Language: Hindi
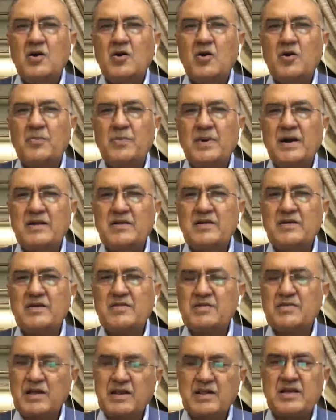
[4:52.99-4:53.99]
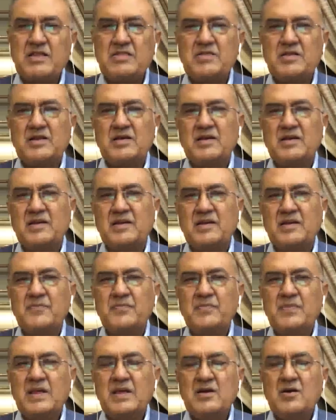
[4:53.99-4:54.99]
और बाकी सारी कैंसिल करें
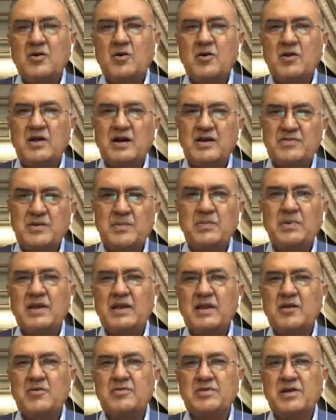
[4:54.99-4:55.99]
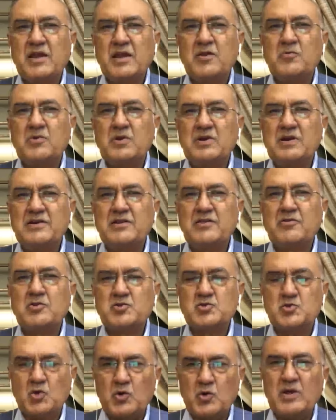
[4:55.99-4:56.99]
और ख़त्म करें और सारे उनके लीडर्स
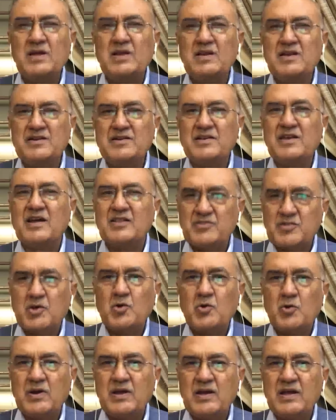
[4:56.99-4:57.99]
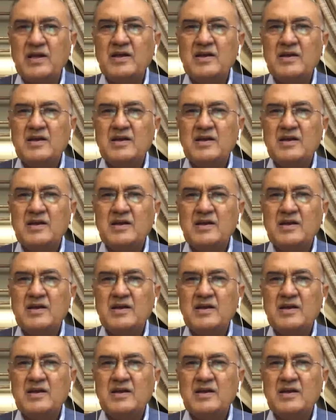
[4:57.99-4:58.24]
को छोड़ें लीडर अंदर होंगे